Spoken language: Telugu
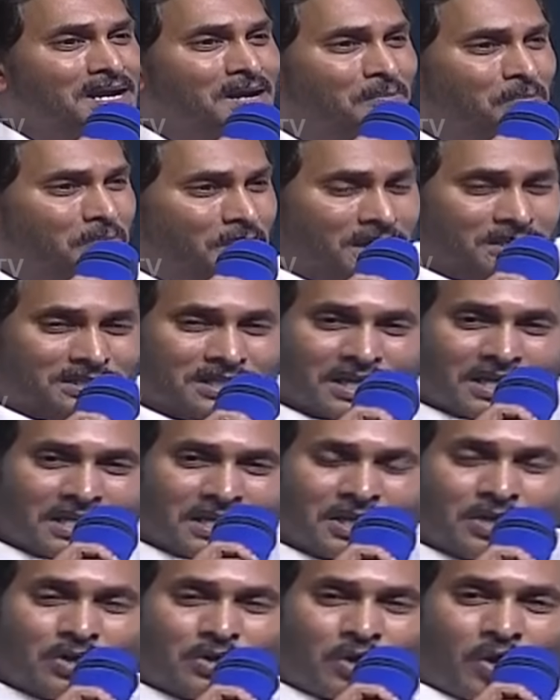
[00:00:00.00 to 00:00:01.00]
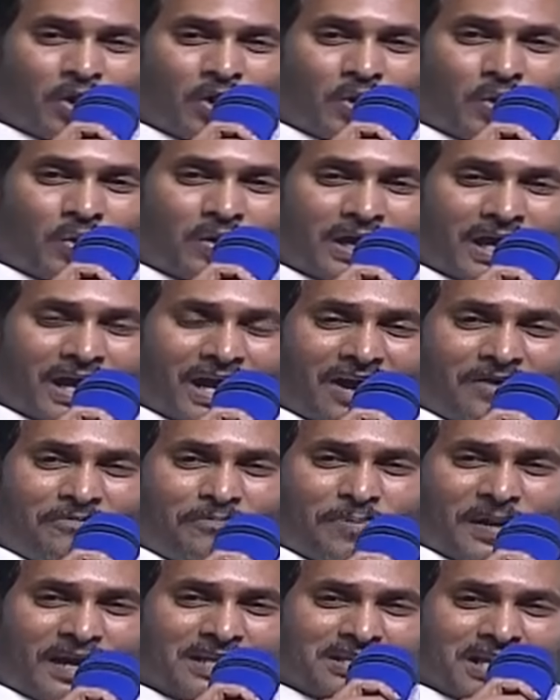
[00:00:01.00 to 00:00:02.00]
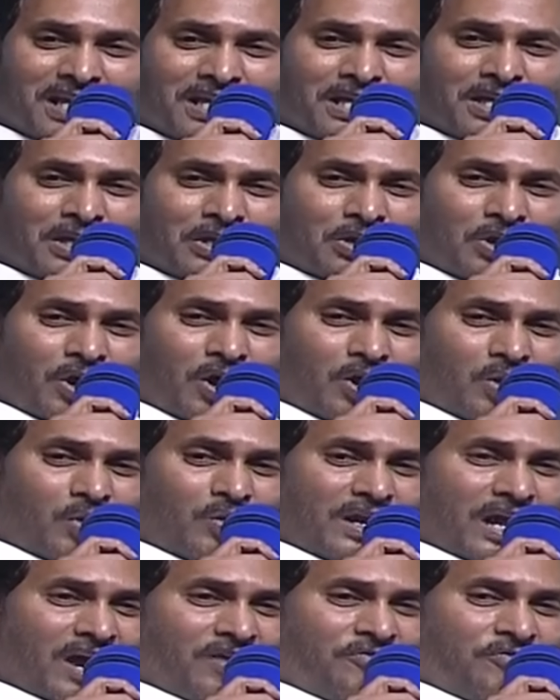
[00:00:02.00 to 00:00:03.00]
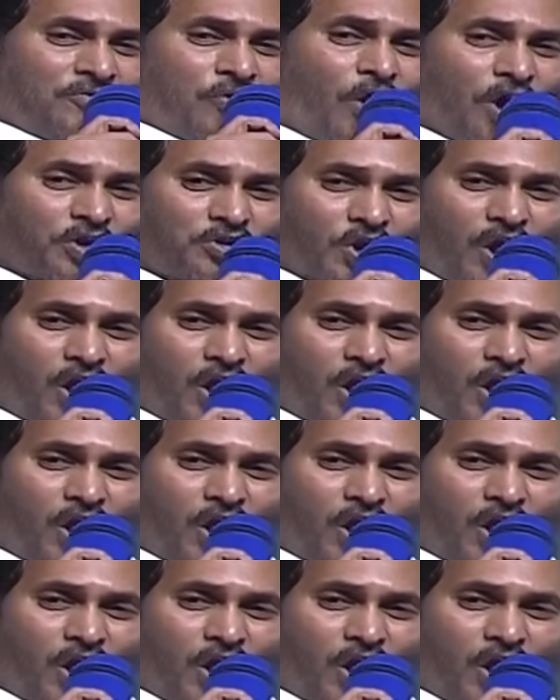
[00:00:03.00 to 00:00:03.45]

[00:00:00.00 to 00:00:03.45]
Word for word: ప్రతి ఇంట్లో కూడా ప్రతి ఇంట్లో కూడా ఫోటో